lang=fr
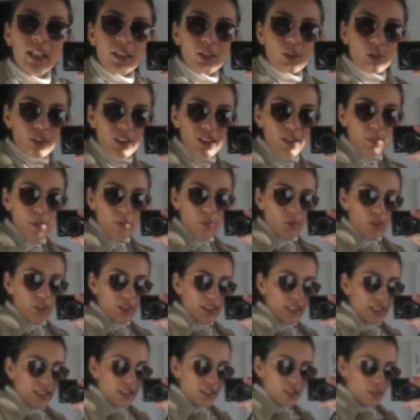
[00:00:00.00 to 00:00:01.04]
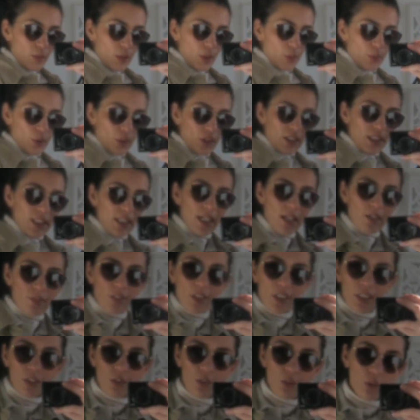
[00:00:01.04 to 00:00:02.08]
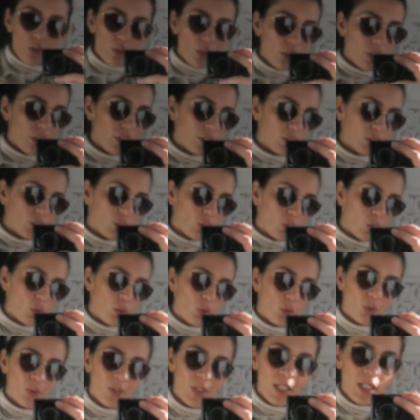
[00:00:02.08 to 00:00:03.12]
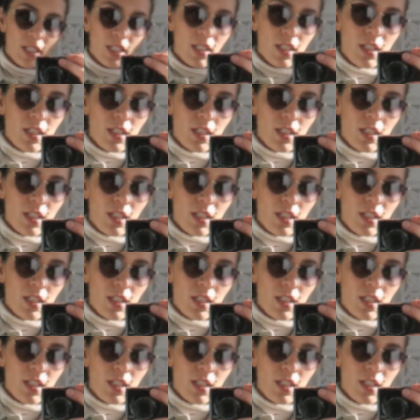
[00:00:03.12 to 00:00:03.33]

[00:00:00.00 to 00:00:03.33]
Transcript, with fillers: Donc j'ai mis mon trench Burberry avec cette